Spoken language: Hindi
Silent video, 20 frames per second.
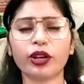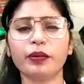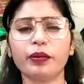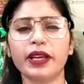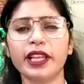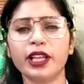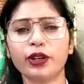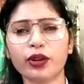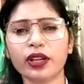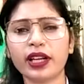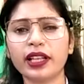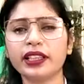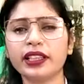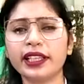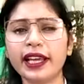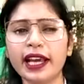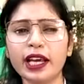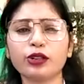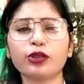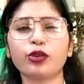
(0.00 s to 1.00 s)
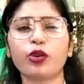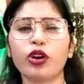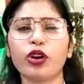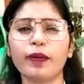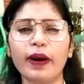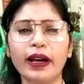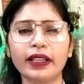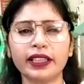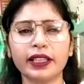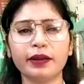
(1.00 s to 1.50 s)
दो अगर मेरी कोई गलती है तो
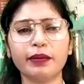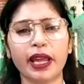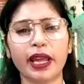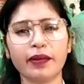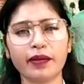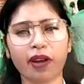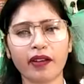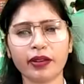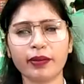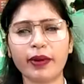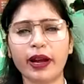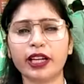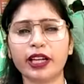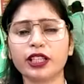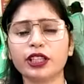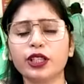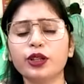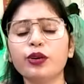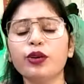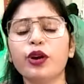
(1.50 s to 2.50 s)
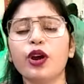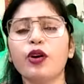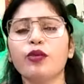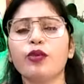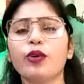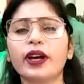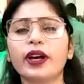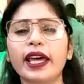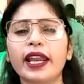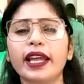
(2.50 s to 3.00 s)
कोई बात नहीं मैं ही माफ़ी मांग लेती हूँ
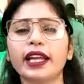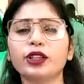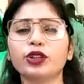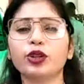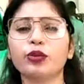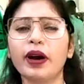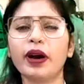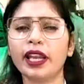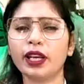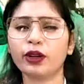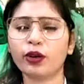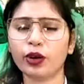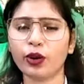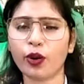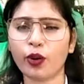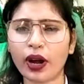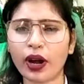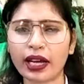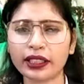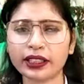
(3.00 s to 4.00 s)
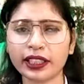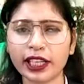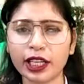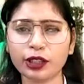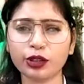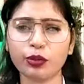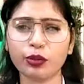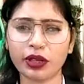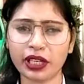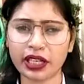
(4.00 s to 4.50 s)
वो कह रहा है कि तुम्हारी कोई औकात नहीं
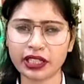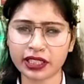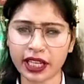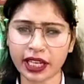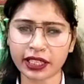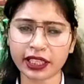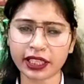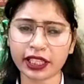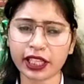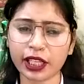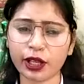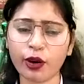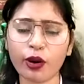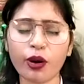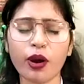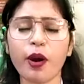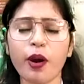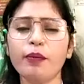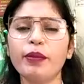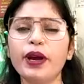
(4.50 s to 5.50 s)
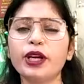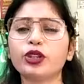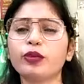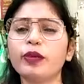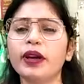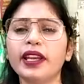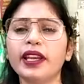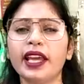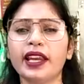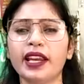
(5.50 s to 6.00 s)
है तुम नीच जाती की हो मैं
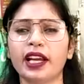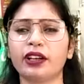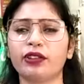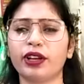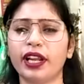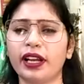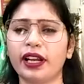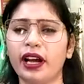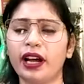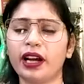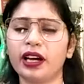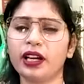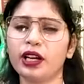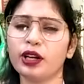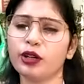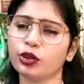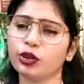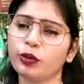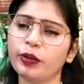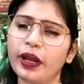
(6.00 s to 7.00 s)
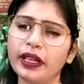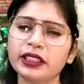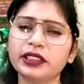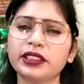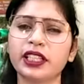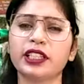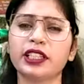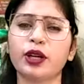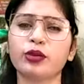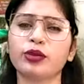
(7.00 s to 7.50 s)
तुम्हें नहीं रखने का तुम यहाँ से
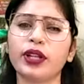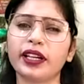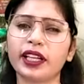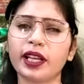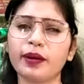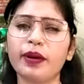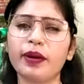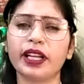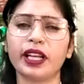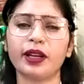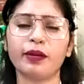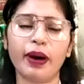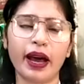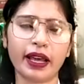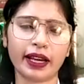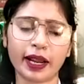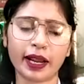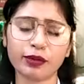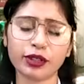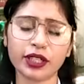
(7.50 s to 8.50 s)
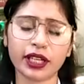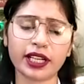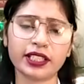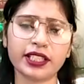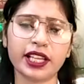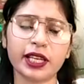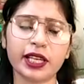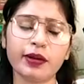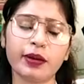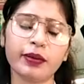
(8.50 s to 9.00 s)
चली जाओ धक्के मक्के मार रहा है मुझे
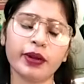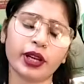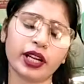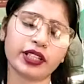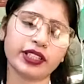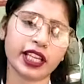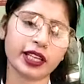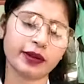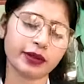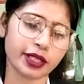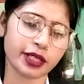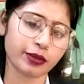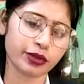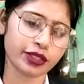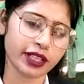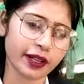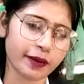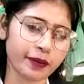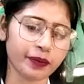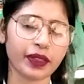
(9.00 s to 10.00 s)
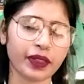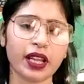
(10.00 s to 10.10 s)
कचहरी में भी और कचहरी से मुझे